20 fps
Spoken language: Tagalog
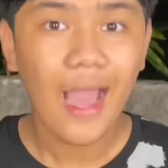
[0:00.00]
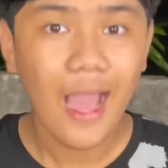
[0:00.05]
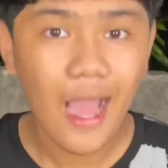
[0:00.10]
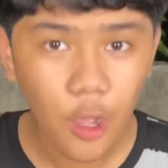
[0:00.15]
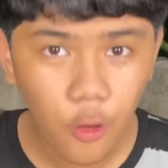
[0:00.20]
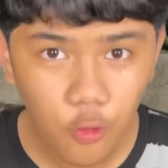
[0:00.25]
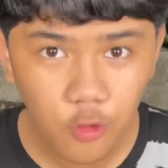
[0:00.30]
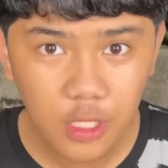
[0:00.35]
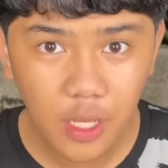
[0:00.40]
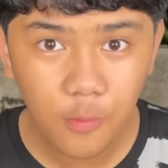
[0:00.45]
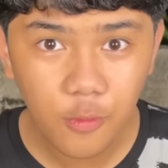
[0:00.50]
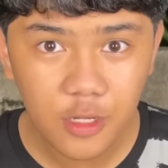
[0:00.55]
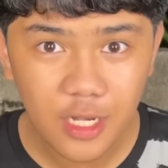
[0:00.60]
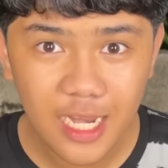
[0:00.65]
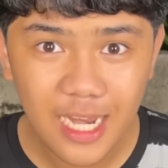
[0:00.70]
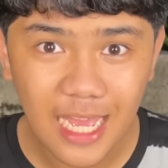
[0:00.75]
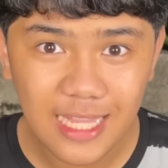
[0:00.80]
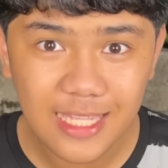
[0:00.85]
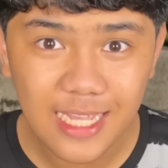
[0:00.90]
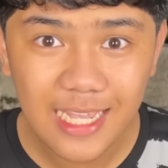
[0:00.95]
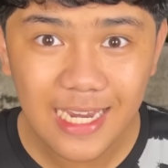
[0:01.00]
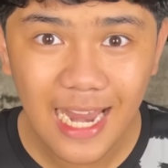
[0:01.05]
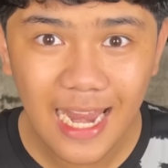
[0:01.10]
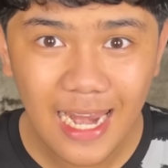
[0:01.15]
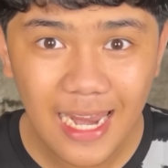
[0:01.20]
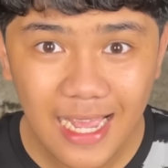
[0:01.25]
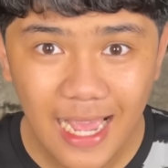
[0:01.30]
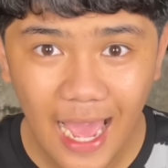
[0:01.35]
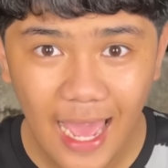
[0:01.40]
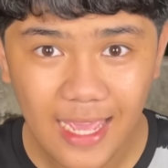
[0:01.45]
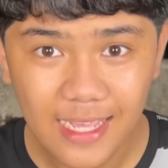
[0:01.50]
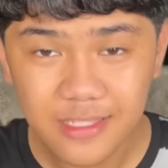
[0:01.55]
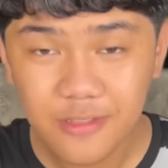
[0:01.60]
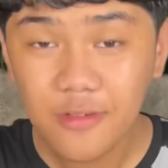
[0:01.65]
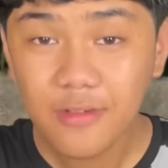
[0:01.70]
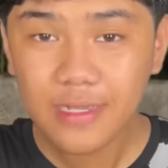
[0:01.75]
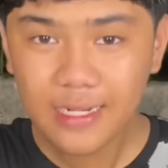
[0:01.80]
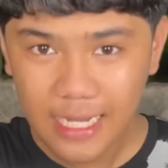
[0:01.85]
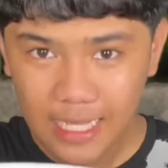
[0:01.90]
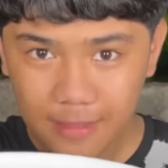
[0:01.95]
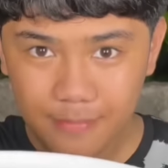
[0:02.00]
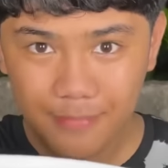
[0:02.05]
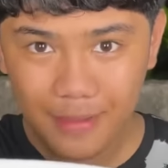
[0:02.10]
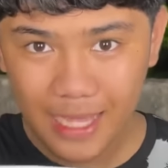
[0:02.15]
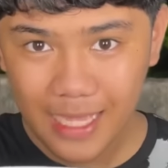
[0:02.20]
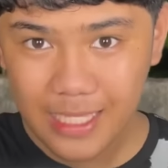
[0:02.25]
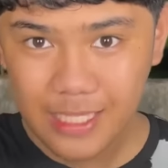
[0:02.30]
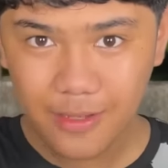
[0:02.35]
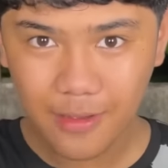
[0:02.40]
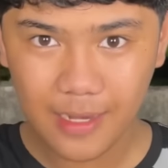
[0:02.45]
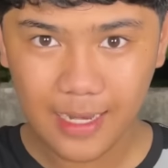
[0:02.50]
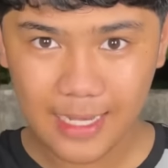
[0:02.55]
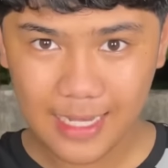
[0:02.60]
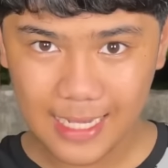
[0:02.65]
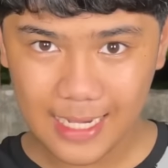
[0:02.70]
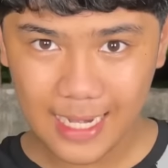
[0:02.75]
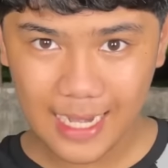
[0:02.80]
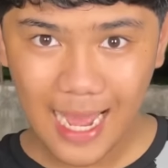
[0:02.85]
Ang una muna natin ilalagay, itong green bean. So ilagay na